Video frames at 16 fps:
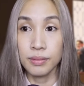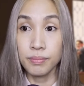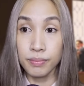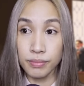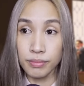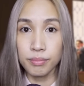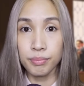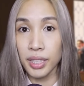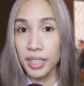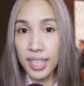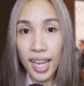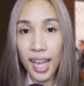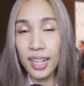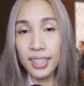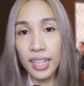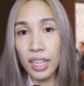หึมัน
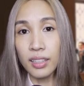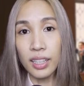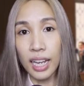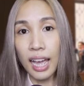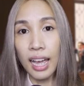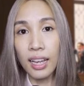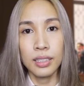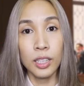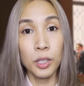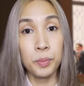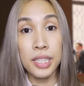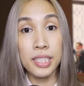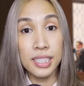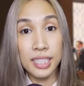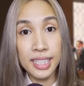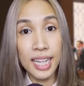ยากนักเหรอคะแล้ว
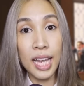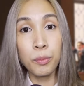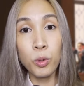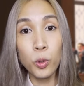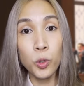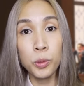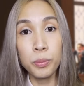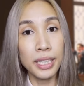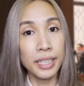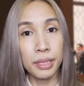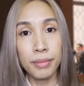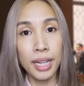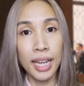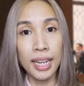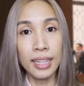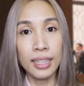พี่จะจ้างพวกคุณมาทำไม